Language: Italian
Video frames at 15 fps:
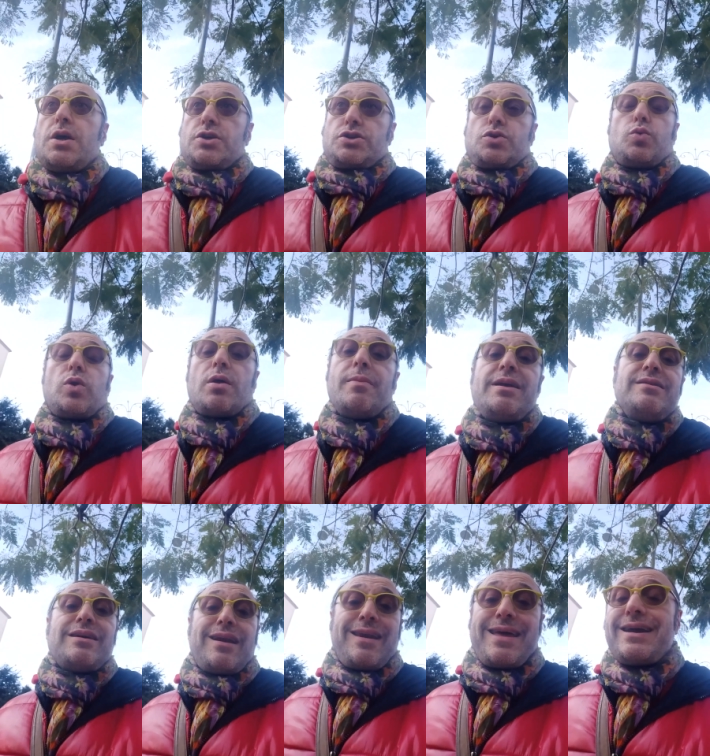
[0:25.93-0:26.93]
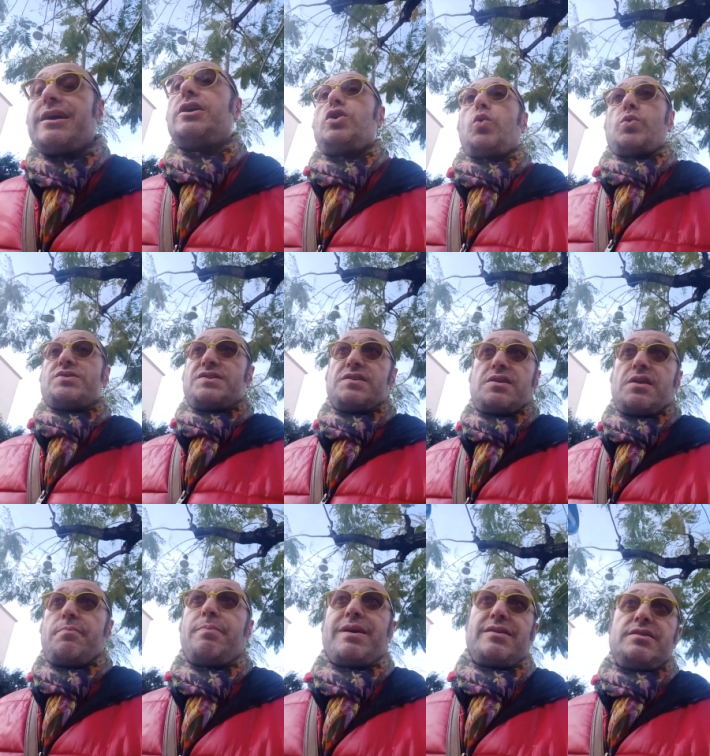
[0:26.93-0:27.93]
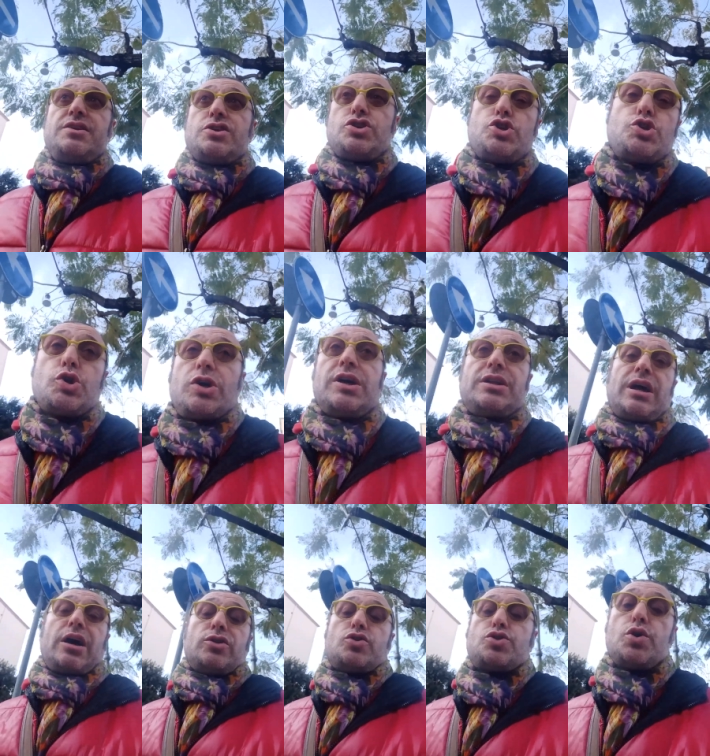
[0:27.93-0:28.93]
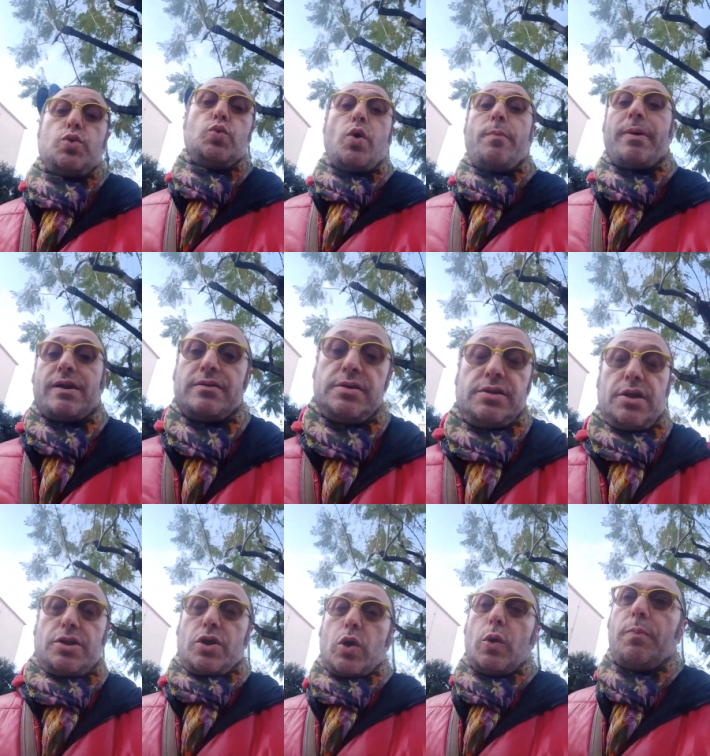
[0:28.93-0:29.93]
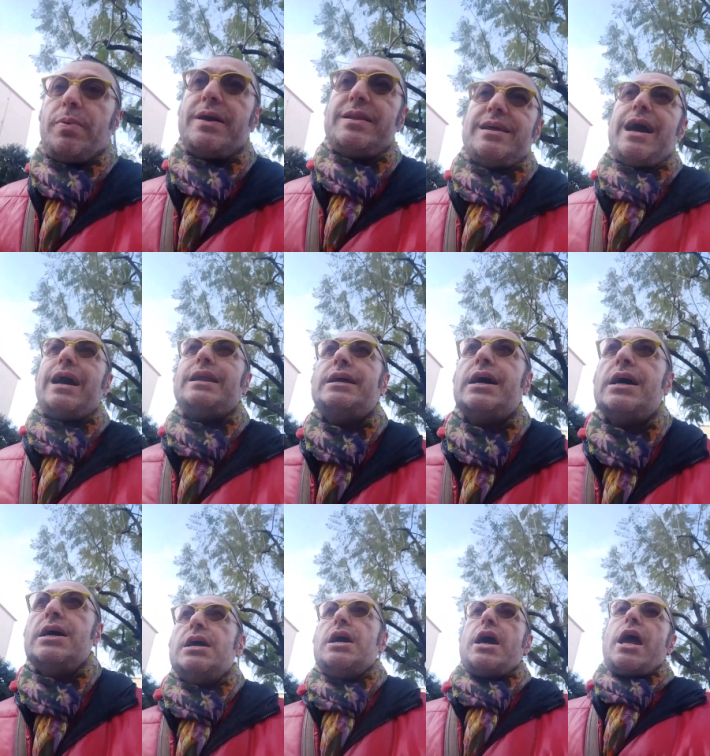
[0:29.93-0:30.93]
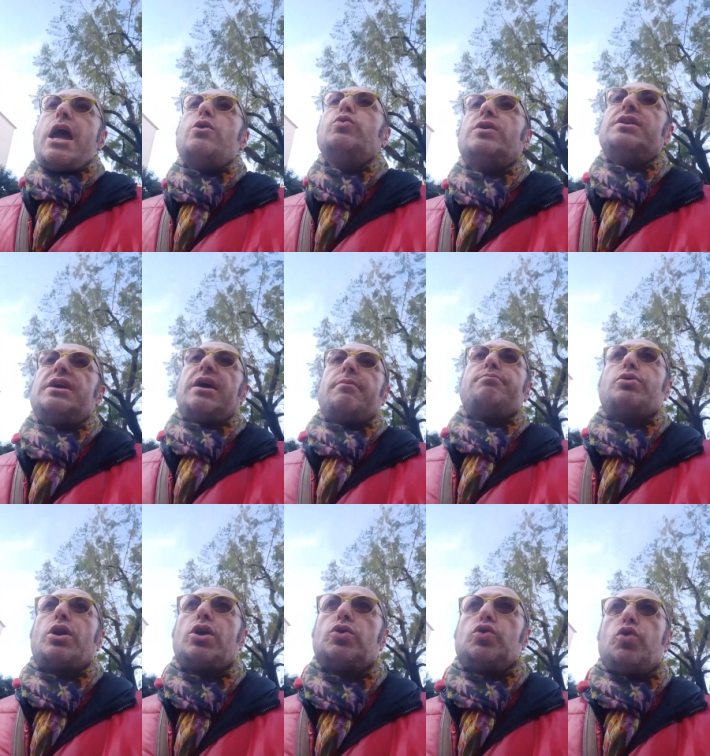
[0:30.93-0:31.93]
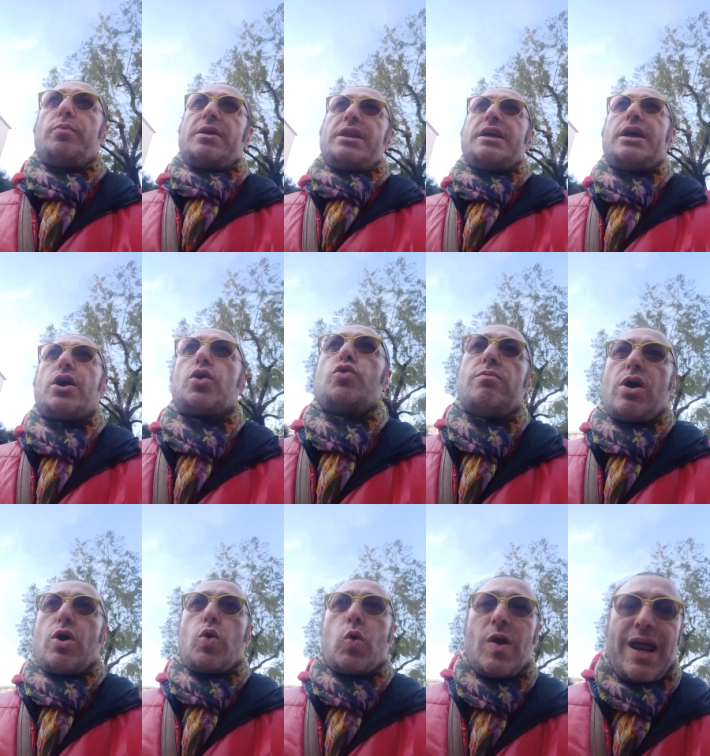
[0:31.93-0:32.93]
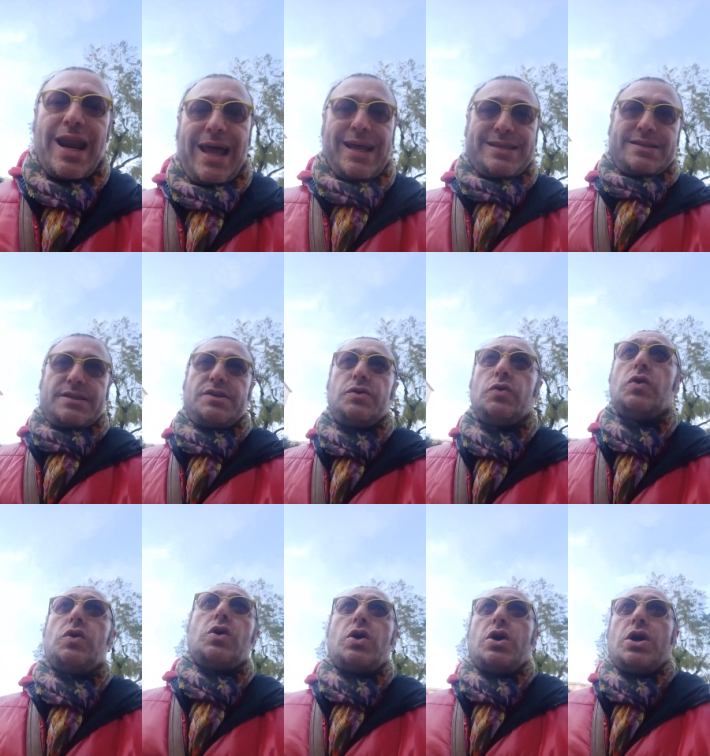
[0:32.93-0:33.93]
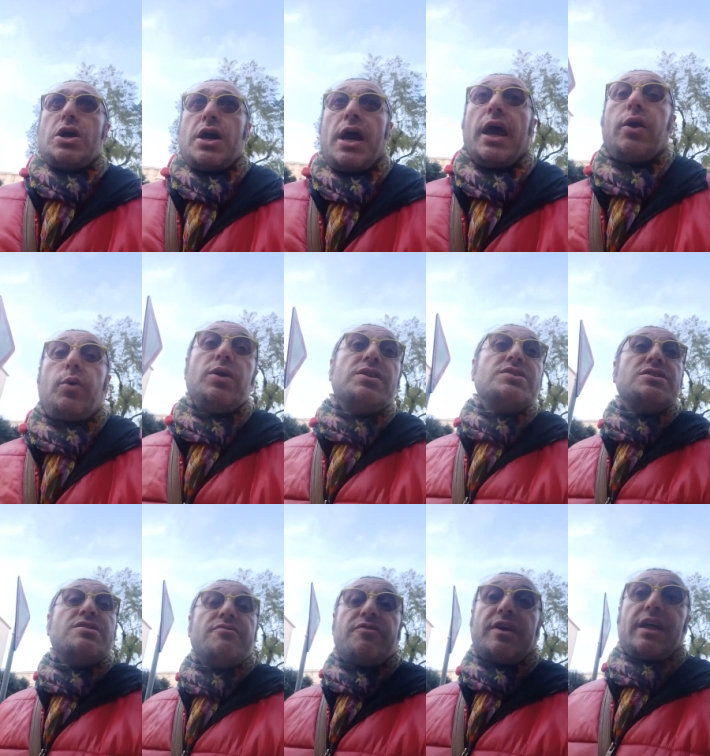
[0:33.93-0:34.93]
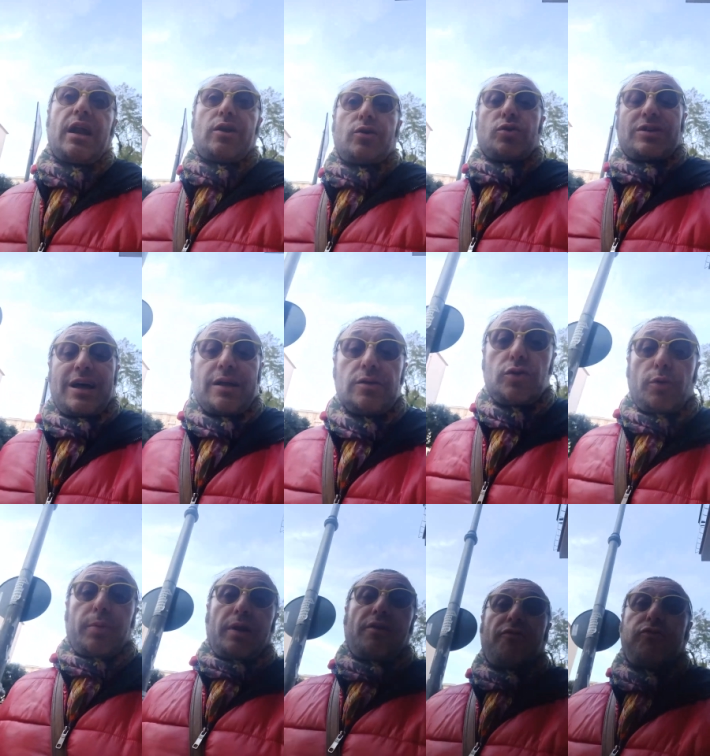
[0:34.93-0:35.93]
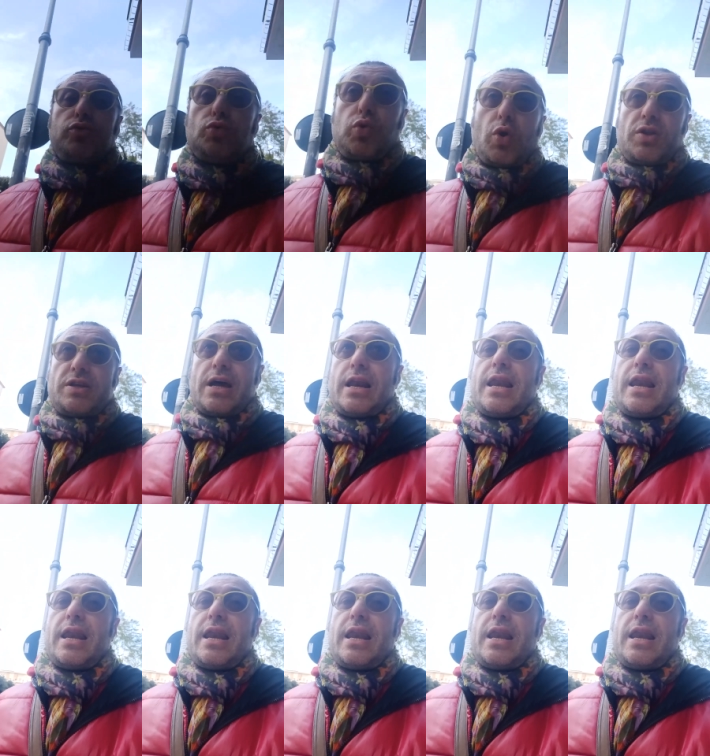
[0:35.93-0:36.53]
Sicuramente Allegri in queste tre partite si gioca tanto, cioè due partite di Coppa Italia e una di campionato domenica Roma con la Lazio e quindi significheranno tanto per il futuro di